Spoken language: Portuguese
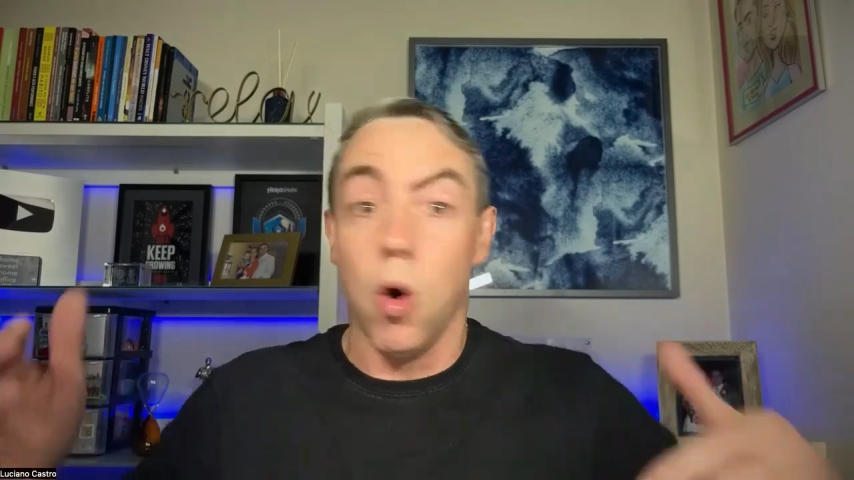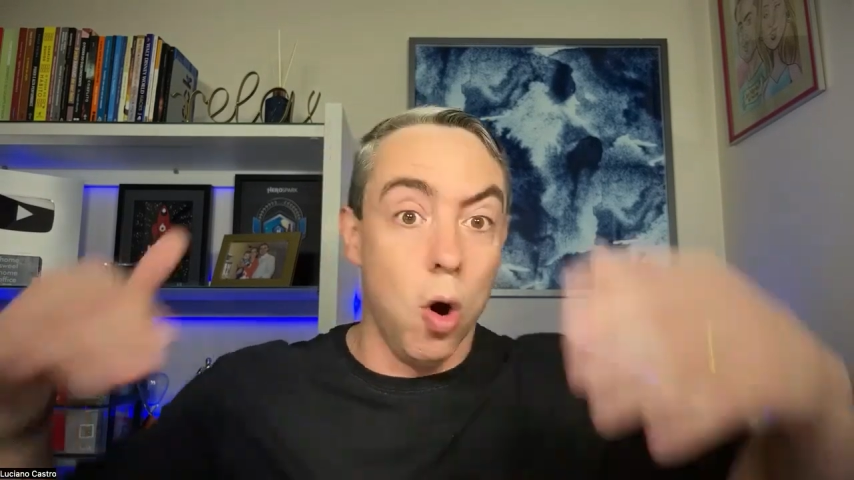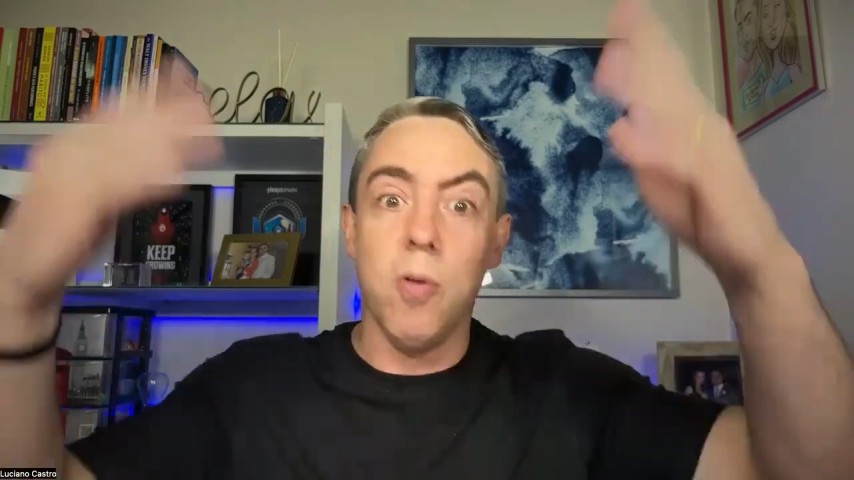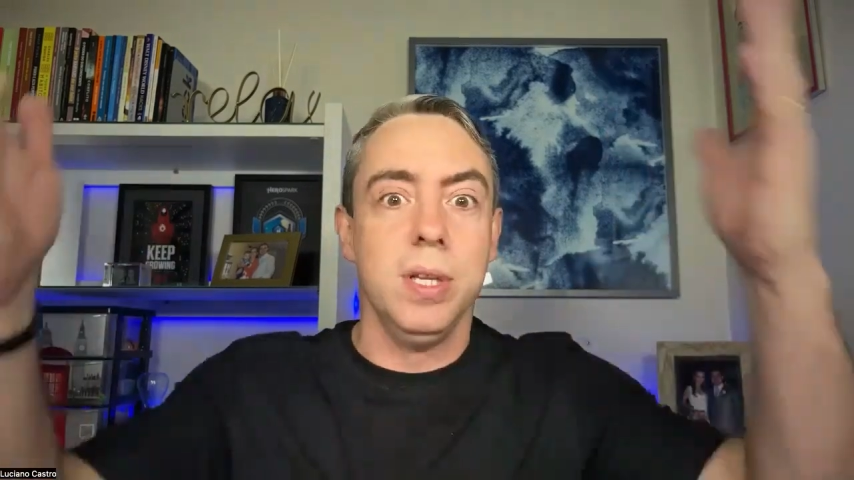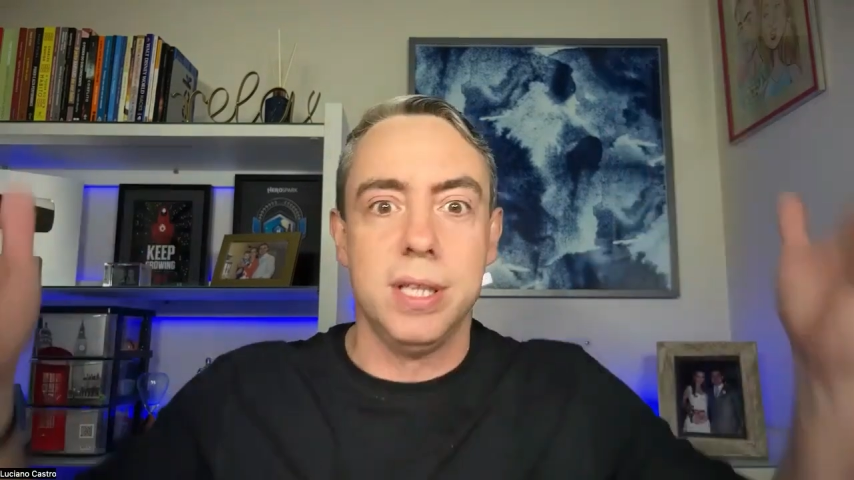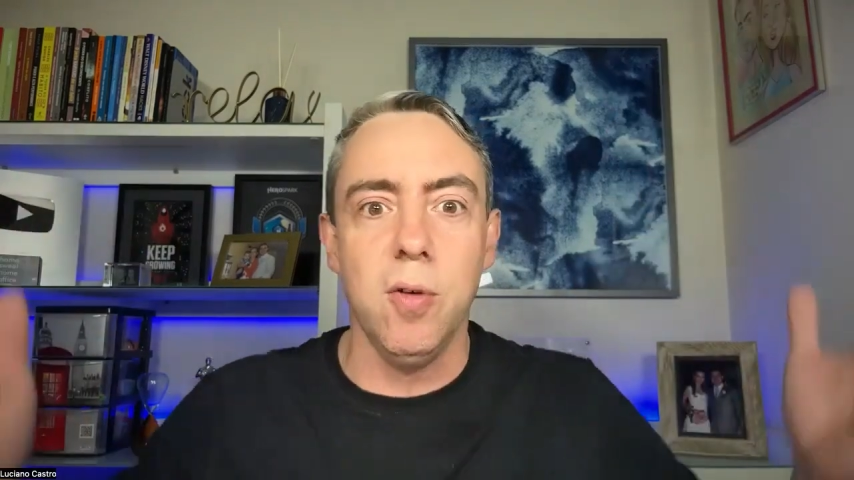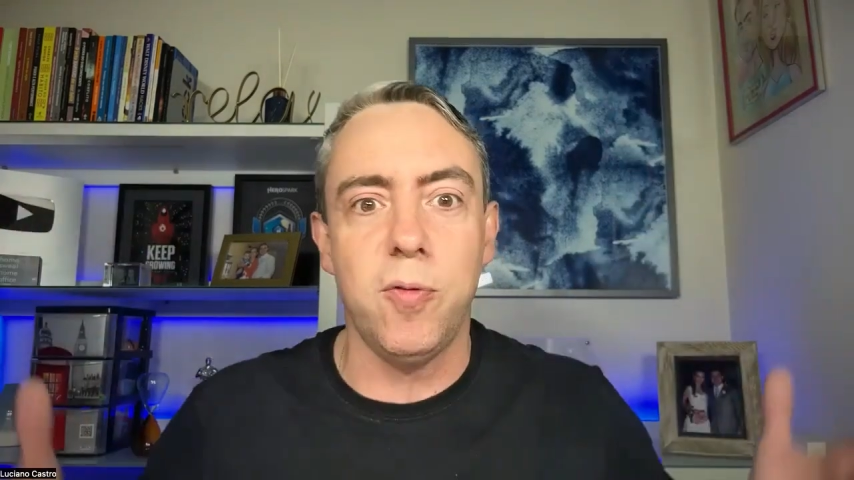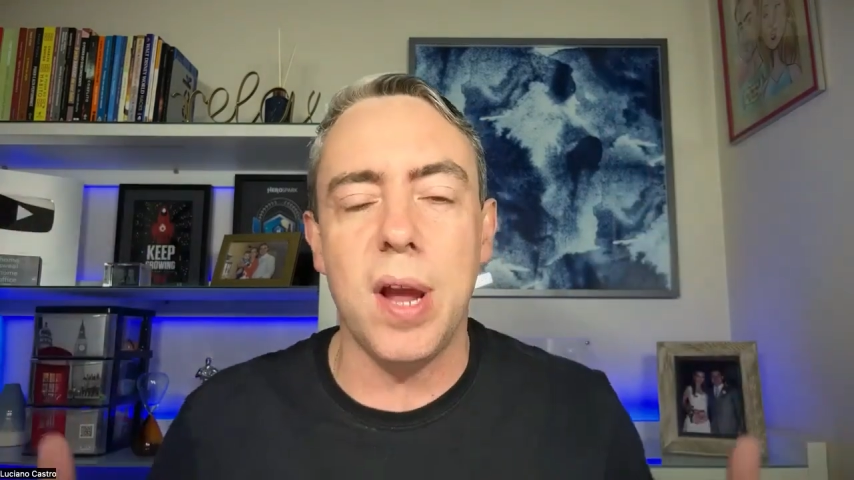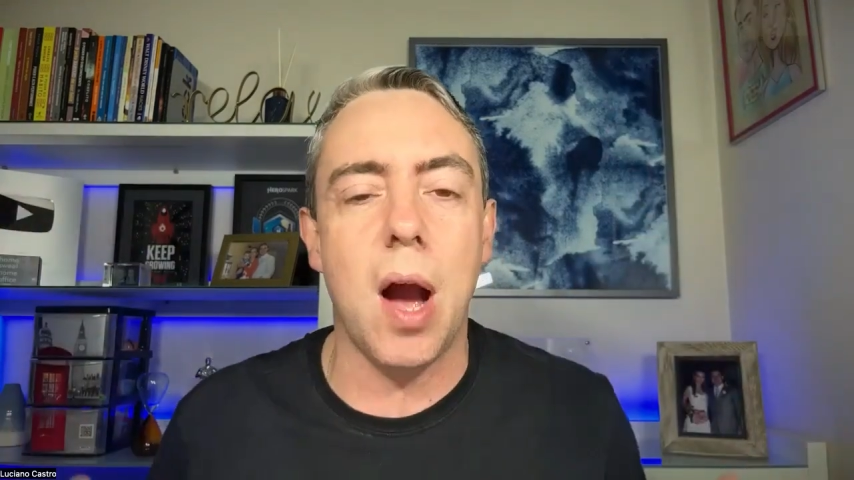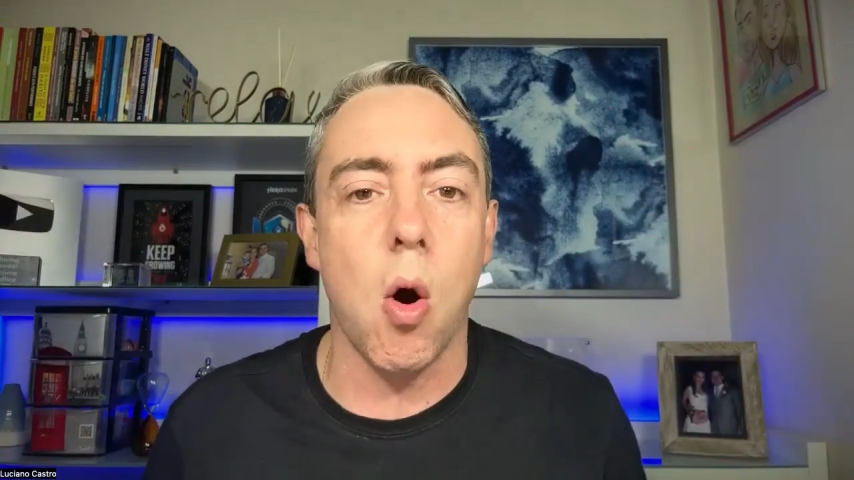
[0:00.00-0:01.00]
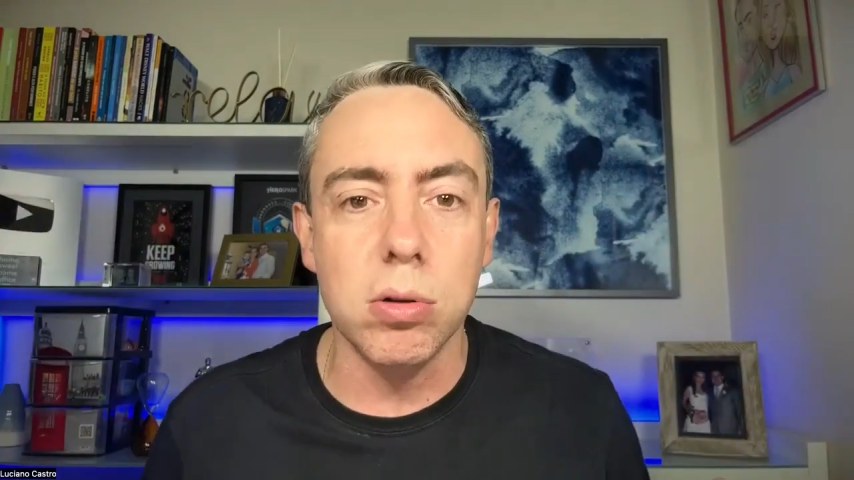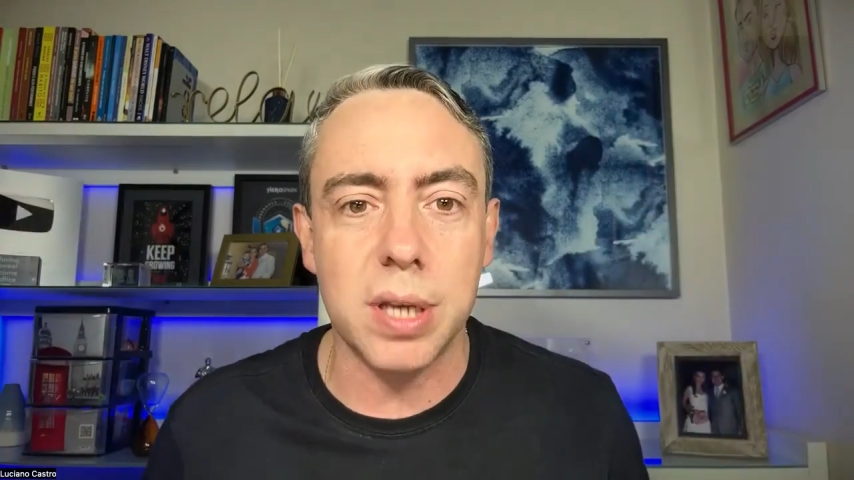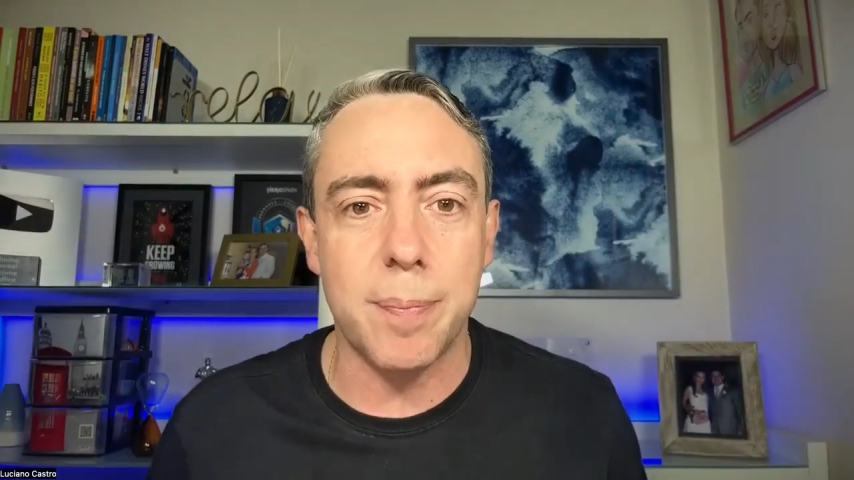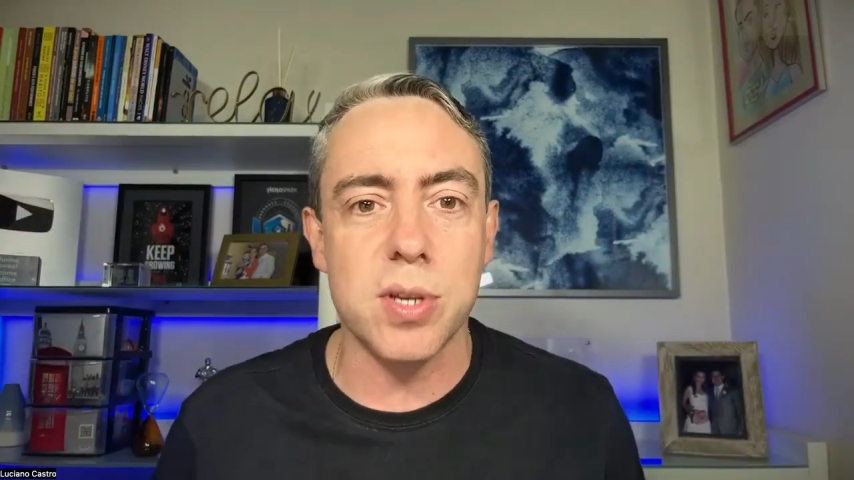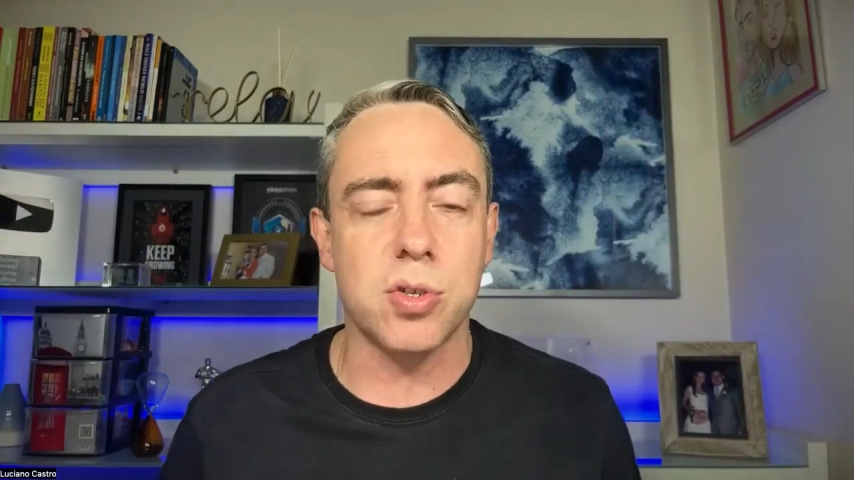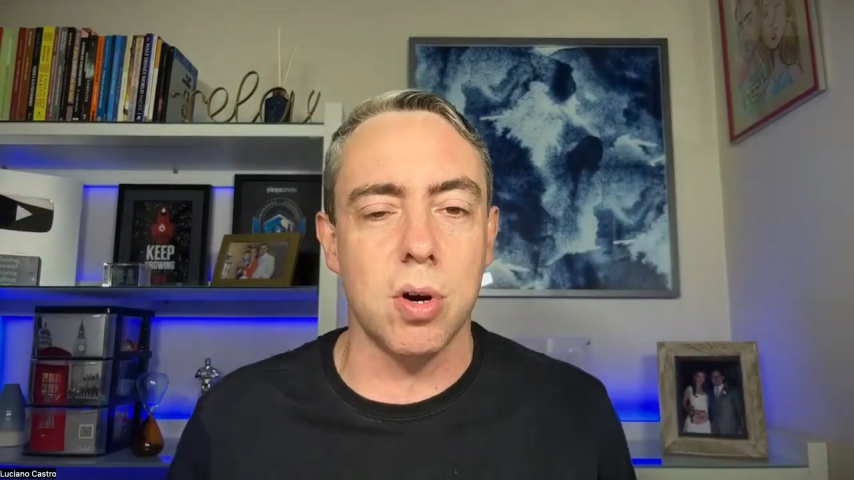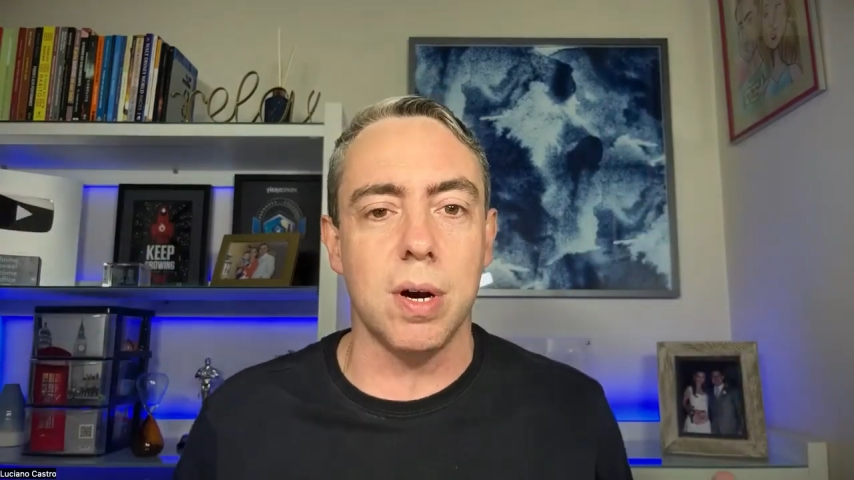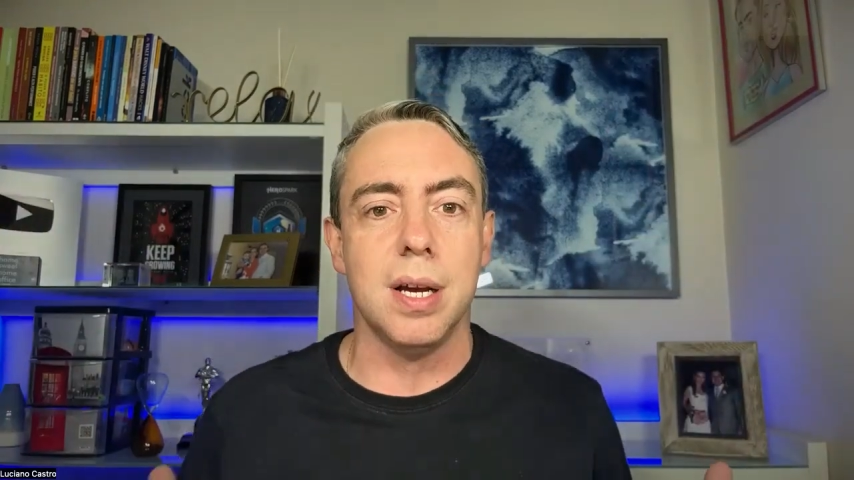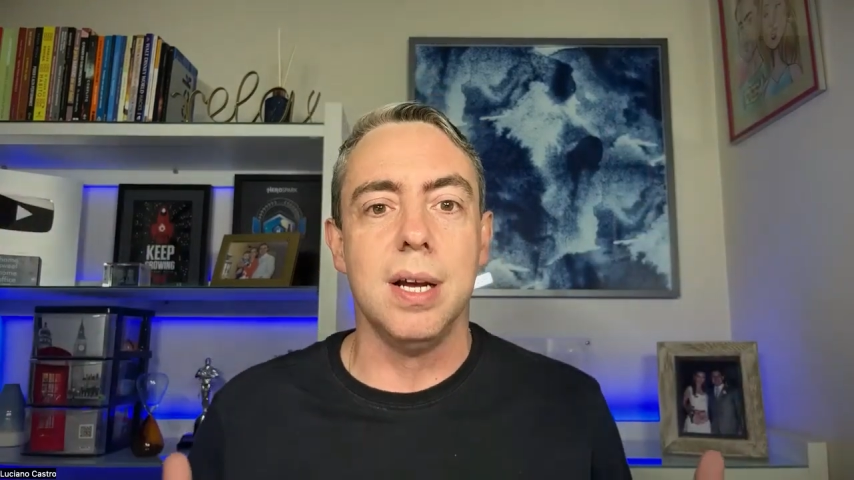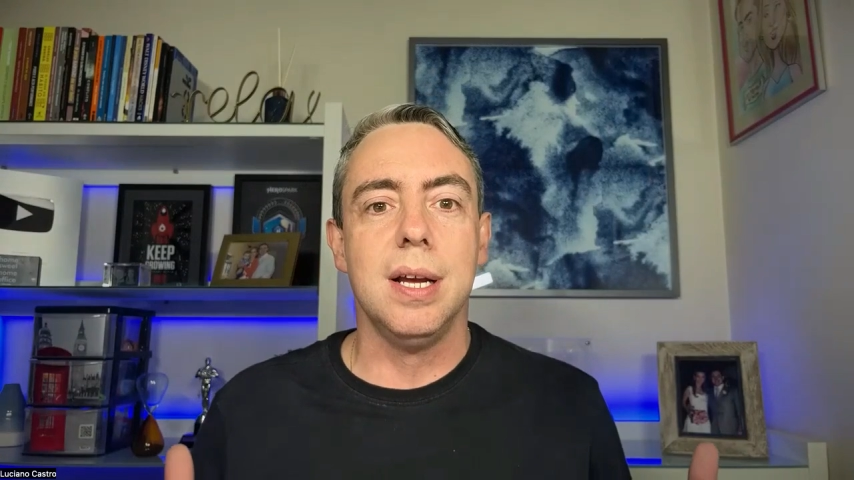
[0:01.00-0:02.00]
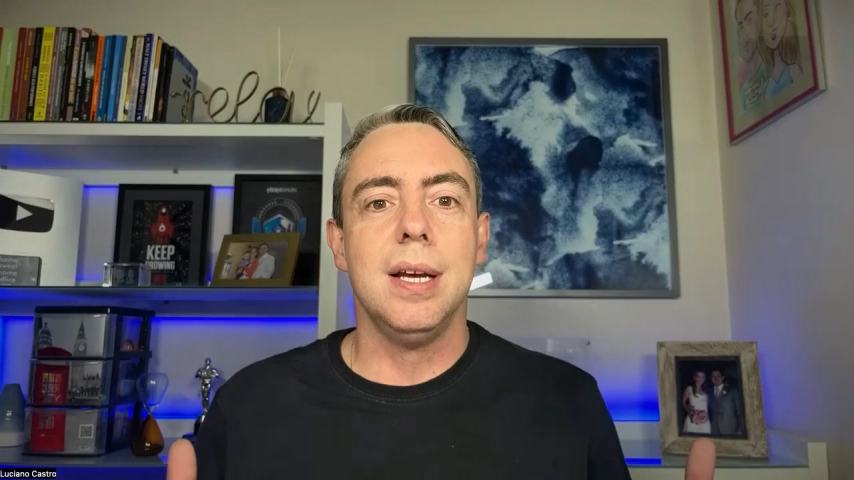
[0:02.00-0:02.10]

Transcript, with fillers: ou então foi a outra pessoa?